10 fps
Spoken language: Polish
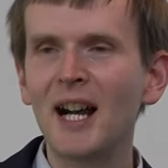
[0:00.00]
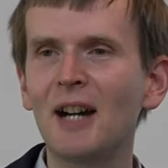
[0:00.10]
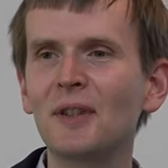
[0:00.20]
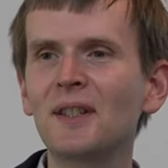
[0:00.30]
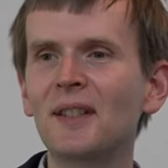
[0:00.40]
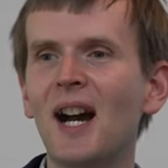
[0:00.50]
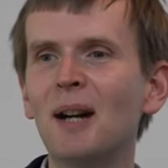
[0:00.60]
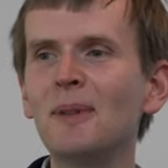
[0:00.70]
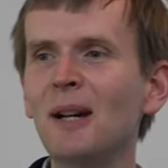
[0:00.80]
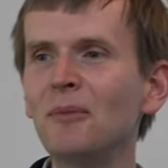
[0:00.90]
A więc
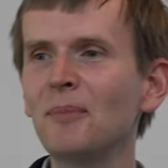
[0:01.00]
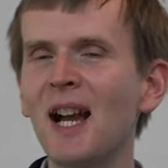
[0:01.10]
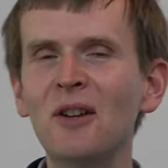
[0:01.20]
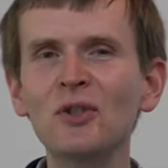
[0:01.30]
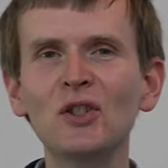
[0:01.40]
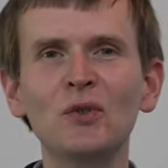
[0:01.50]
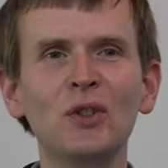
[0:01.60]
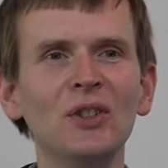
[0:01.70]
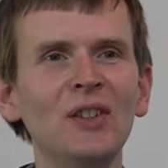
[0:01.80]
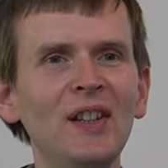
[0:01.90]
Abraham miał
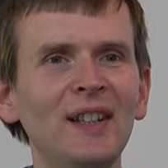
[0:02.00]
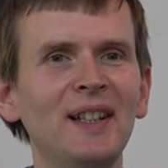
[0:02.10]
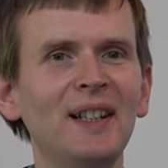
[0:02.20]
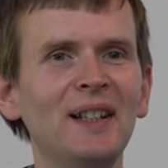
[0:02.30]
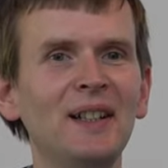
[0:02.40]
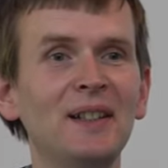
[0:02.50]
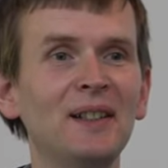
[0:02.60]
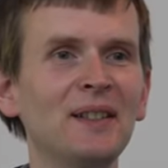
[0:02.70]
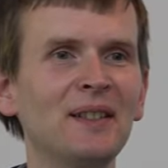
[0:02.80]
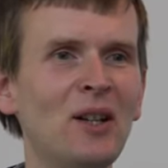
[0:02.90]
swój
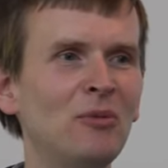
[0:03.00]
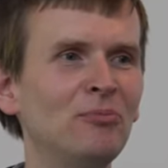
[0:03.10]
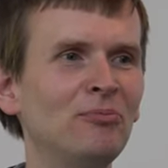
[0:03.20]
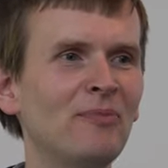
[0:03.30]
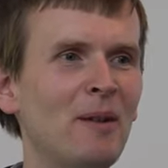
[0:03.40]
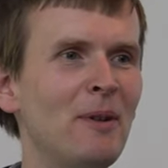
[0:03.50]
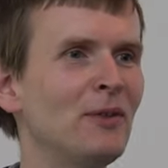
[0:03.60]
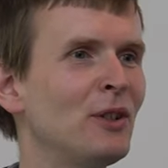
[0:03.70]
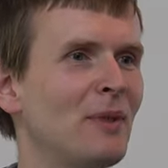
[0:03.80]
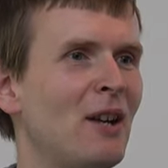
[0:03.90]
dom. Na
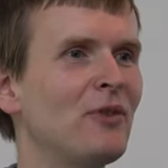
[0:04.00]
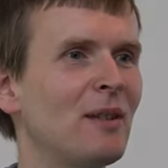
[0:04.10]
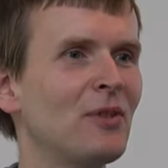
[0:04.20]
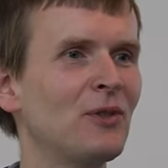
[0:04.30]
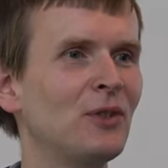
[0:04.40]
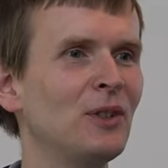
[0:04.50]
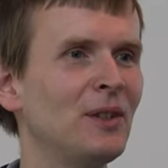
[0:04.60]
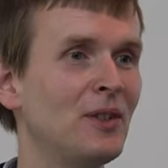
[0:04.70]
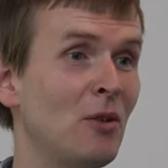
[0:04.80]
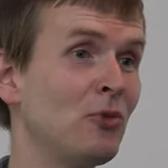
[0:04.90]
pewno miał tam swój
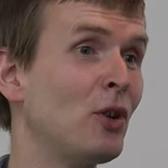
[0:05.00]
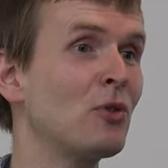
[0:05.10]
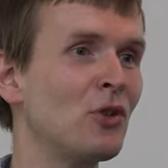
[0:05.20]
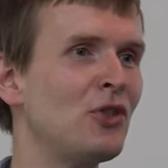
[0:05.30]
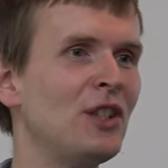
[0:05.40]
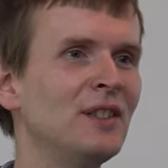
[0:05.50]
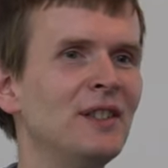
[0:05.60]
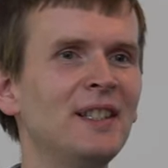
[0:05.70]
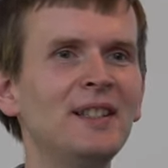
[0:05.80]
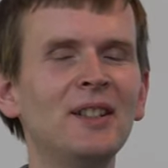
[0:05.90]
dom, dom
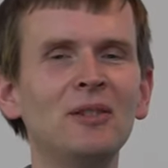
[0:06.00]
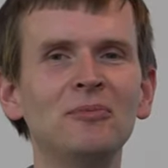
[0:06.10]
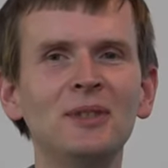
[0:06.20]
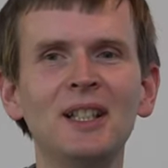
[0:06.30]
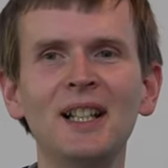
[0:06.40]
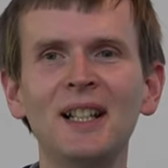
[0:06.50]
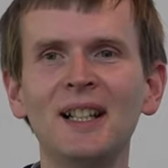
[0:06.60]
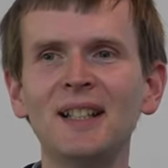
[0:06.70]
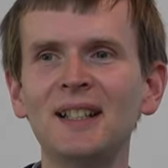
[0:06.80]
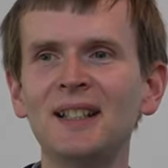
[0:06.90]
rodzinny, dom,
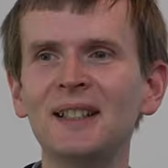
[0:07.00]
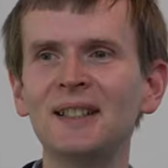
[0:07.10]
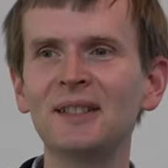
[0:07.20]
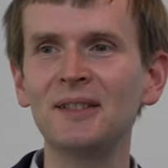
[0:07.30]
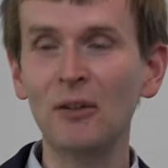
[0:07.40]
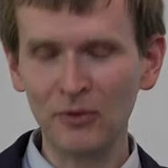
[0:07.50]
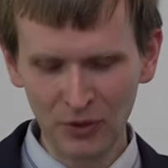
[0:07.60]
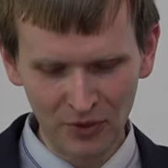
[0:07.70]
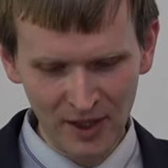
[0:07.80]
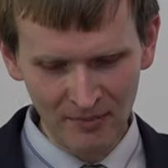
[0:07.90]
e, dom w,
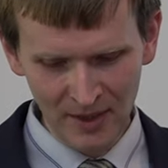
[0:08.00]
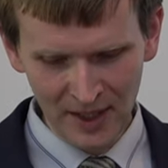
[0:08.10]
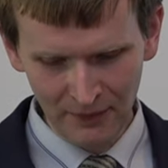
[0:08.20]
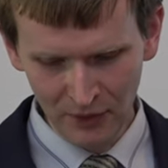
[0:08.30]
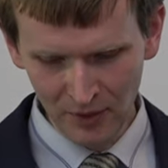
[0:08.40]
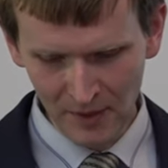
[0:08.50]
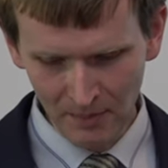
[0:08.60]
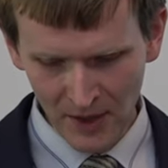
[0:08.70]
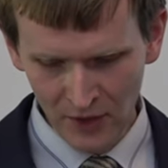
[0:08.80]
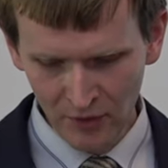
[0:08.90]
którym, w którym
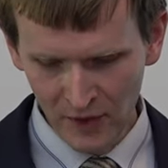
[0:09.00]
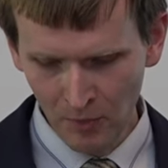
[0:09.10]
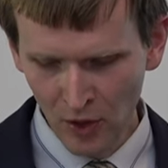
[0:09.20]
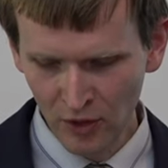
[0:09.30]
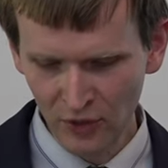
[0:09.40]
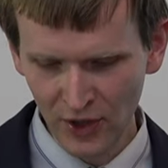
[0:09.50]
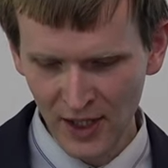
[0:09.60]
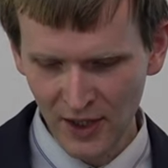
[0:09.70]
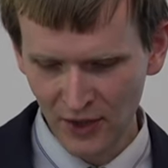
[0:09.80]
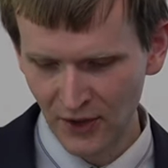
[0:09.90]
spędził sporą
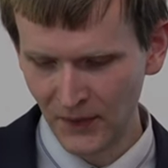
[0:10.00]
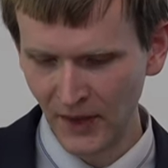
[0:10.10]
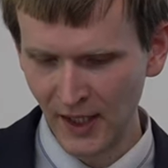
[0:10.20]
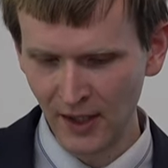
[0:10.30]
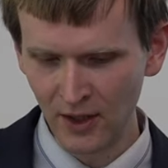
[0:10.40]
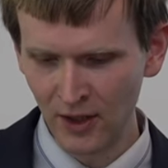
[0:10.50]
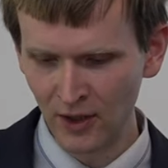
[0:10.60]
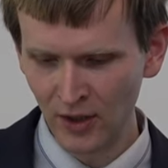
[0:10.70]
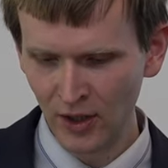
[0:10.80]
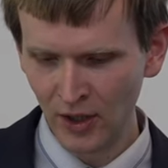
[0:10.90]
część
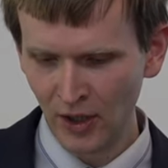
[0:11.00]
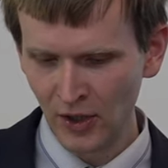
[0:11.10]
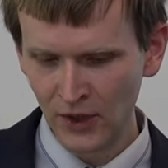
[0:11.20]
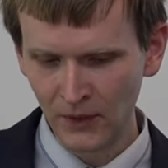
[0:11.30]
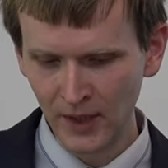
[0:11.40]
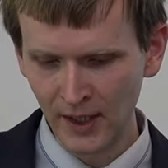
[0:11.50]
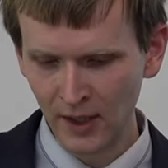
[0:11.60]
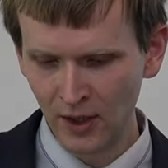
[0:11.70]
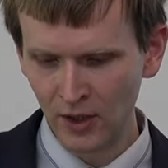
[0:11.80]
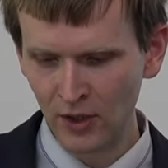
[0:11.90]
swojego,
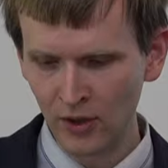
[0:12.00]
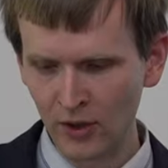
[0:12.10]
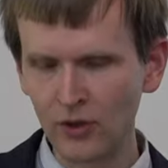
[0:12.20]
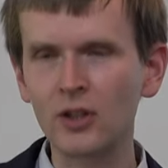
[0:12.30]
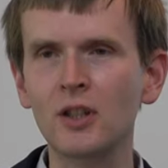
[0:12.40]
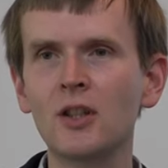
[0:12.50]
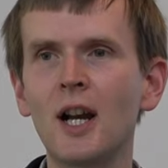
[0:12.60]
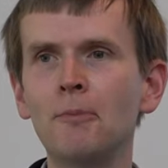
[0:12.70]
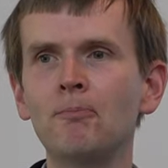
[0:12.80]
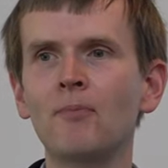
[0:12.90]
swojego
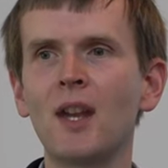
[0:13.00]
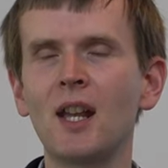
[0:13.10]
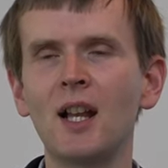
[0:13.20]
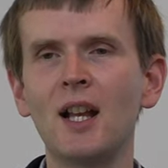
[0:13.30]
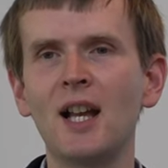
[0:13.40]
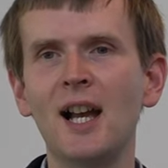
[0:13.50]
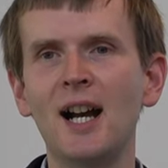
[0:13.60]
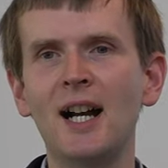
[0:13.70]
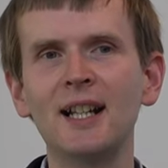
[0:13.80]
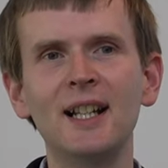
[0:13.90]
życia.
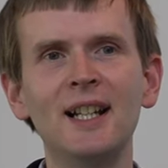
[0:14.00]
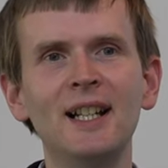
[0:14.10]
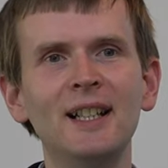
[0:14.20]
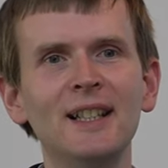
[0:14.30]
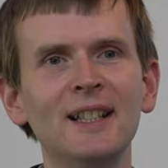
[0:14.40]
Ale